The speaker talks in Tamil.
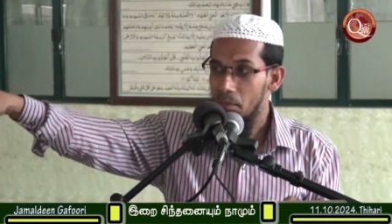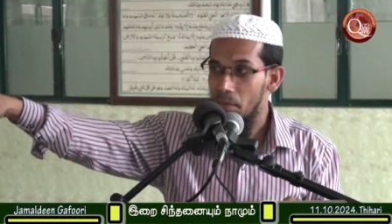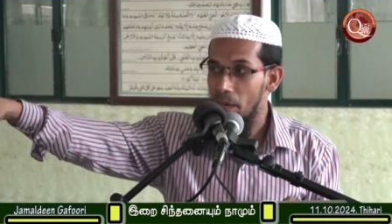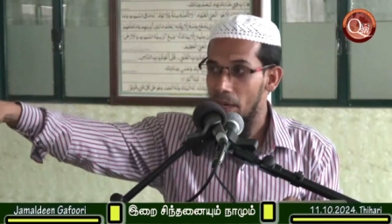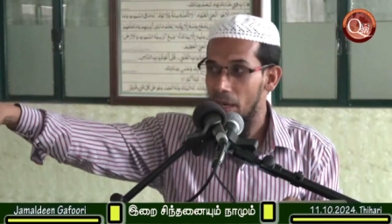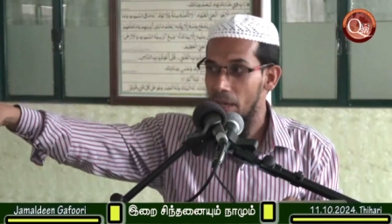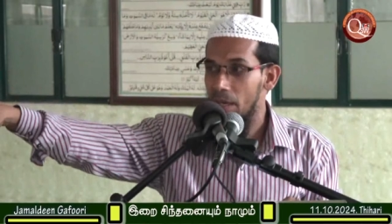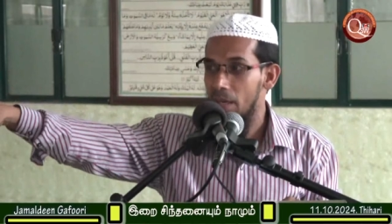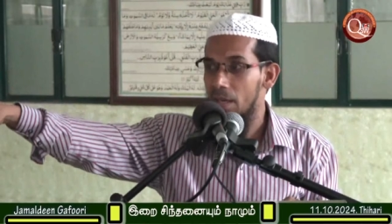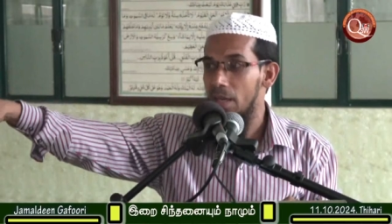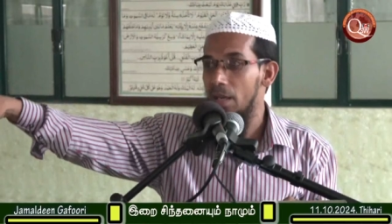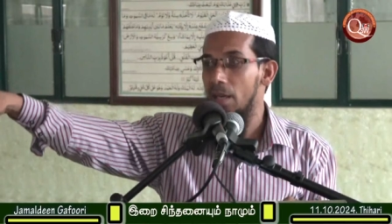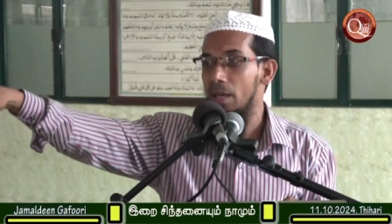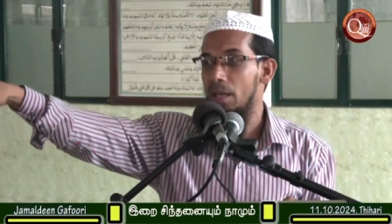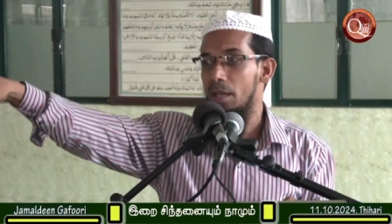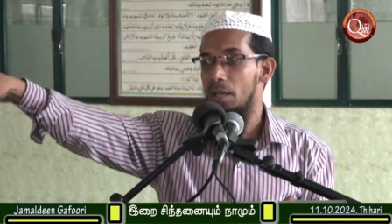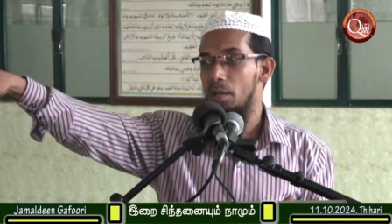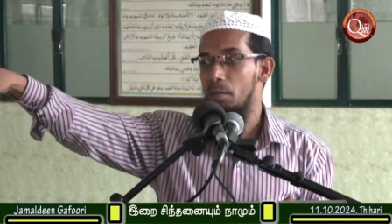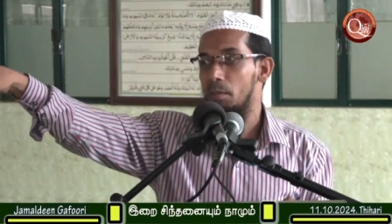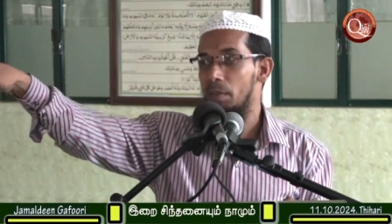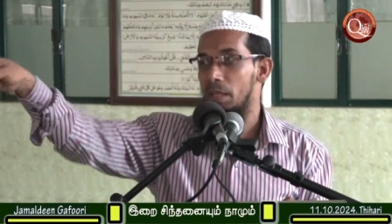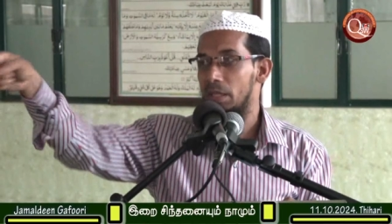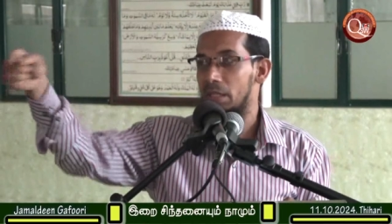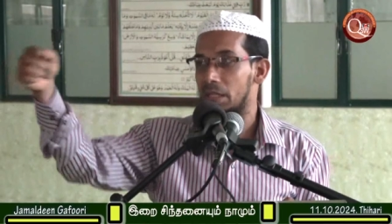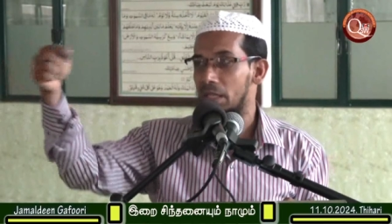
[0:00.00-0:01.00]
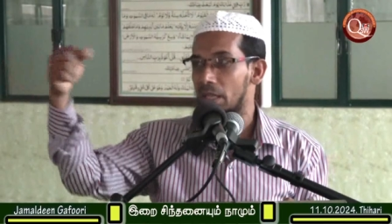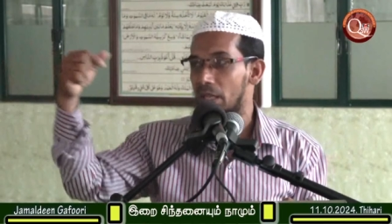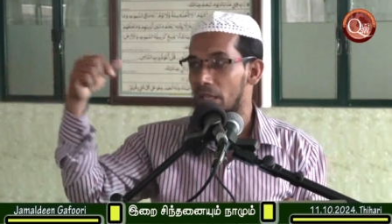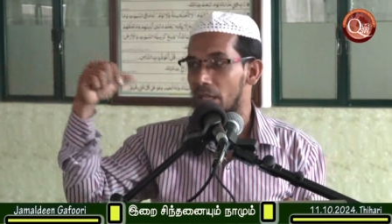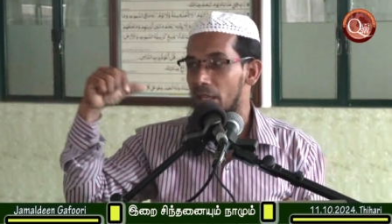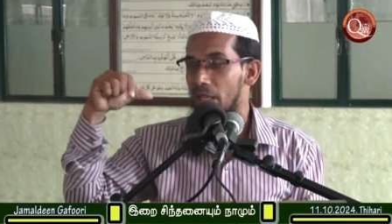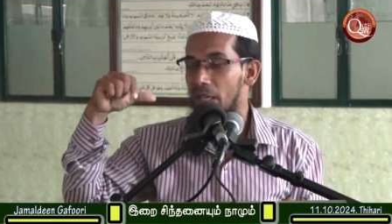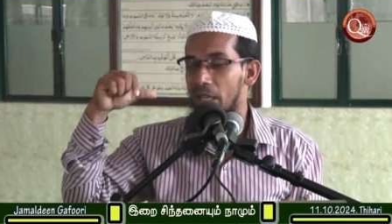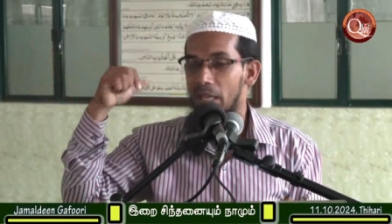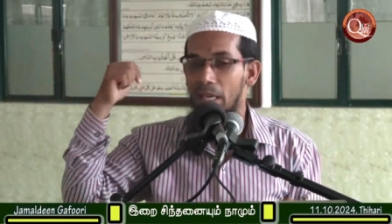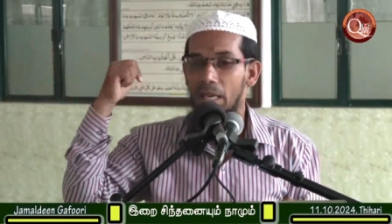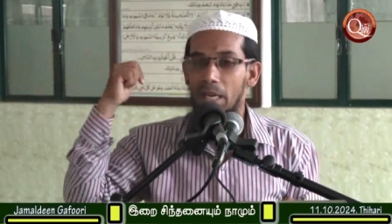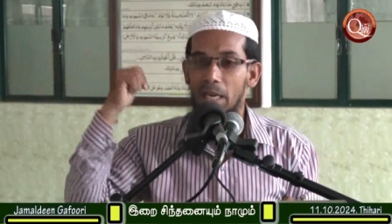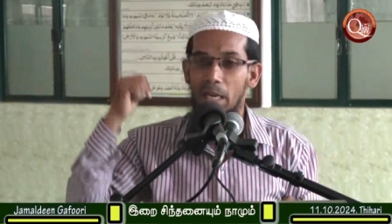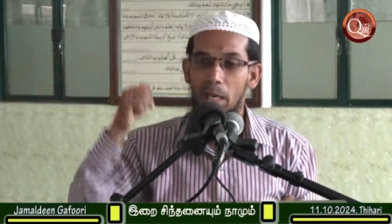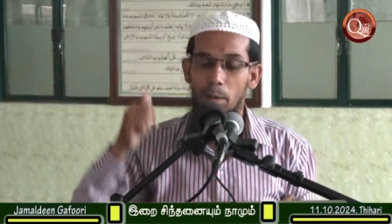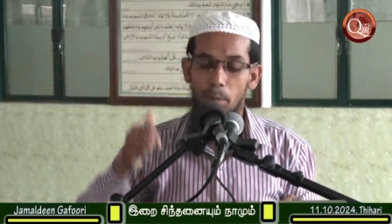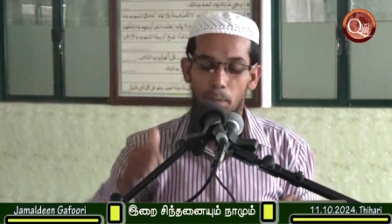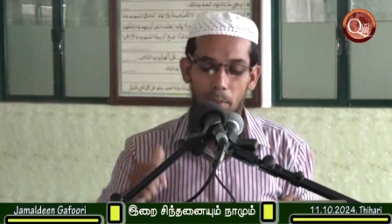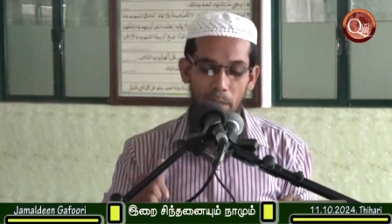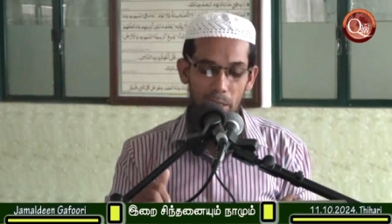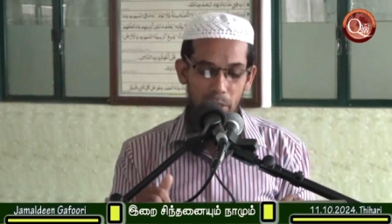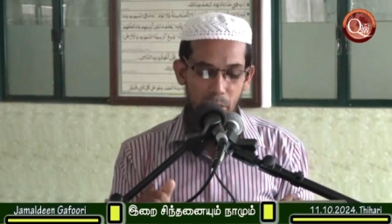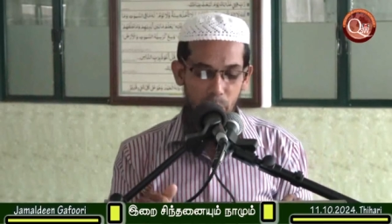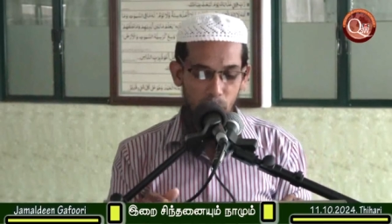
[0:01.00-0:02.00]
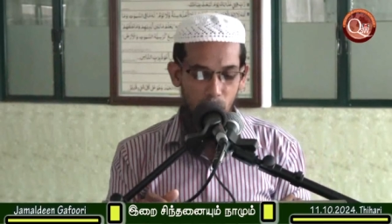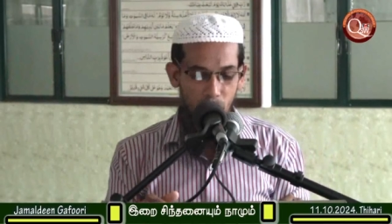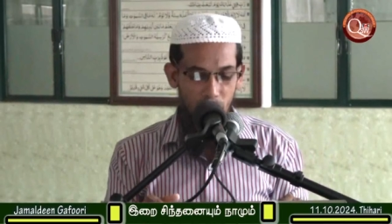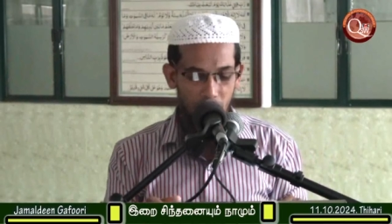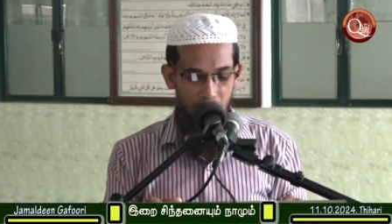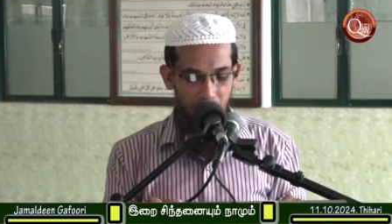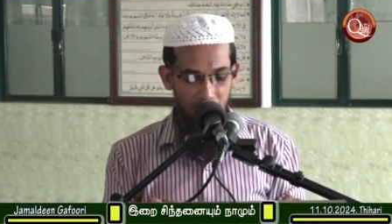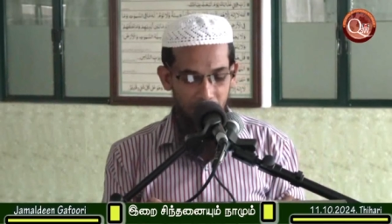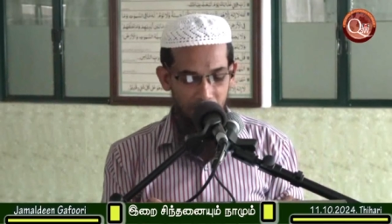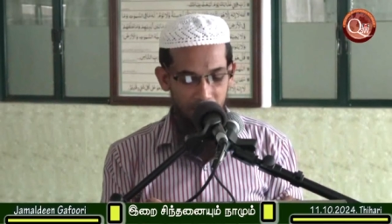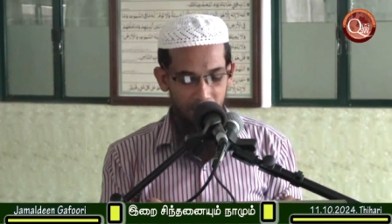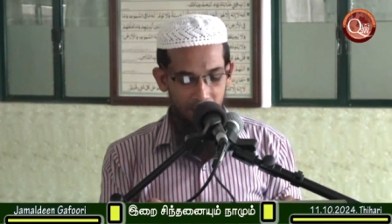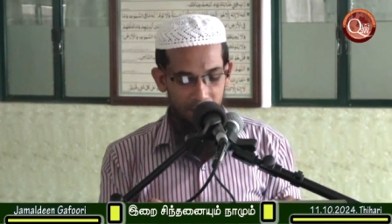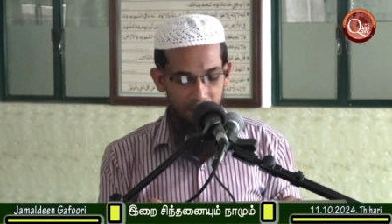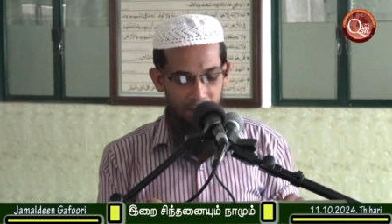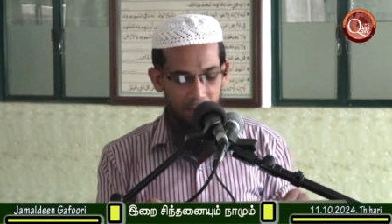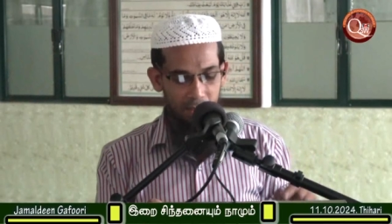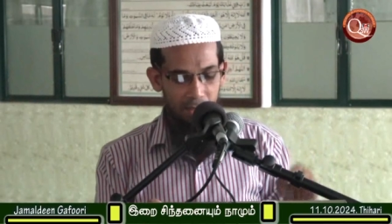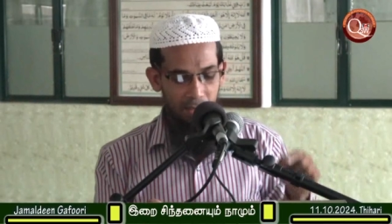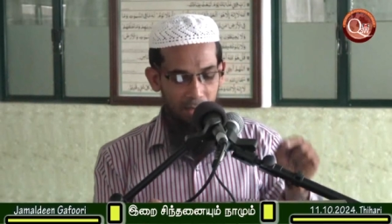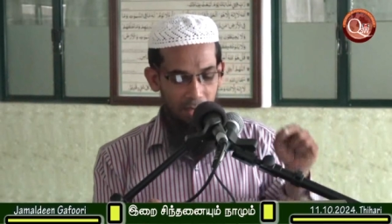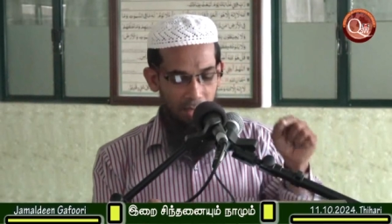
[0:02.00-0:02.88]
மலக்குகளுக்கு மத்தியில் அல்லாஹ் எங்களை பேசுவான் என்று